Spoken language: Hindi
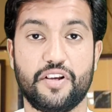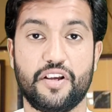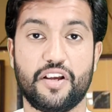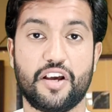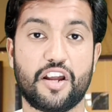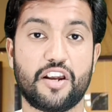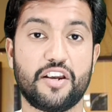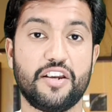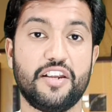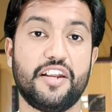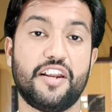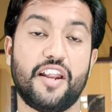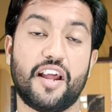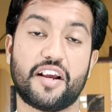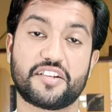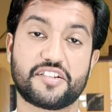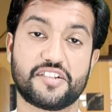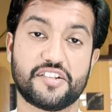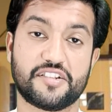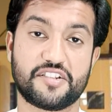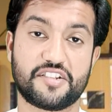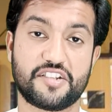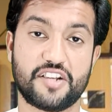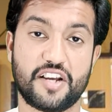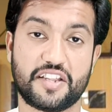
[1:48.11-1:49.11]
अर्ली
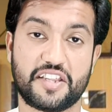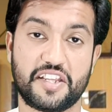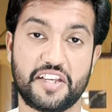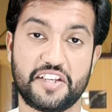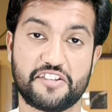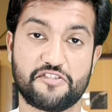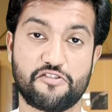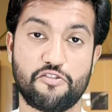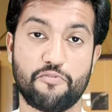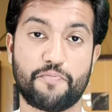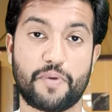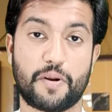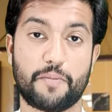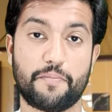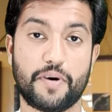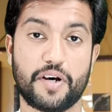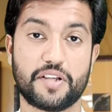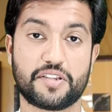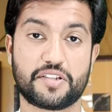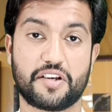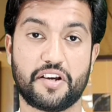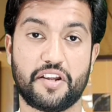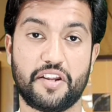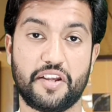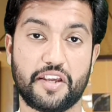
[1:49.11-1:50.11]
इलेक्शन चाहते हैं इसके ऊपर
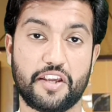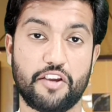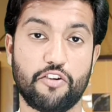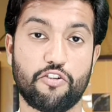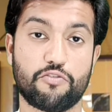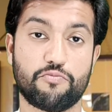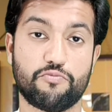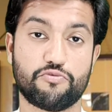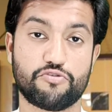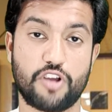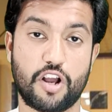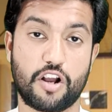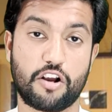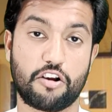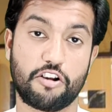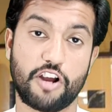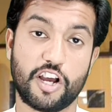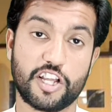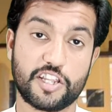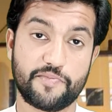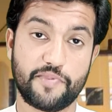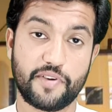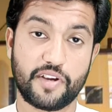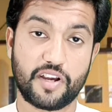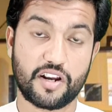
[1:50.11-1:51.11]
बात करेंगे और मुजात
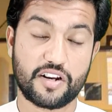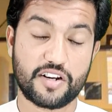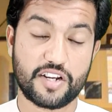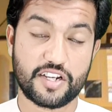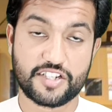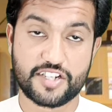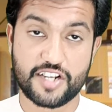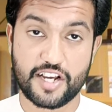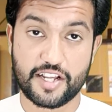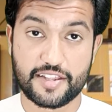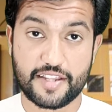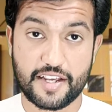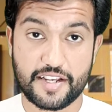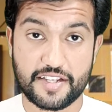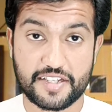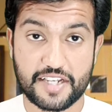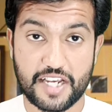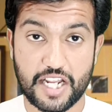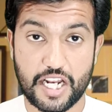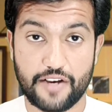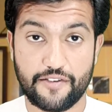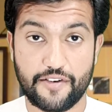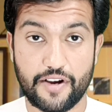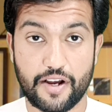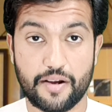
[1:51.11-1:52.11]
भी करना चाहते हैं
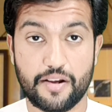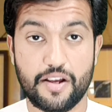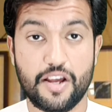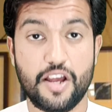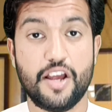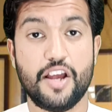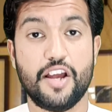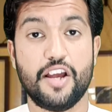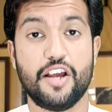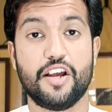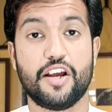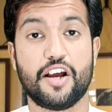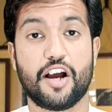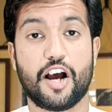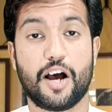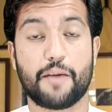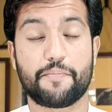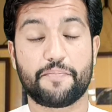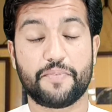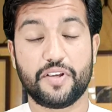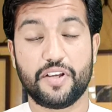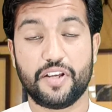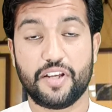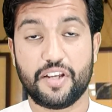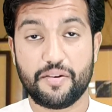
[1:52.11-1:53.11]
इसके अलावा
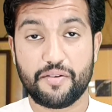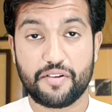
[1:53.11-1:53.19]
आप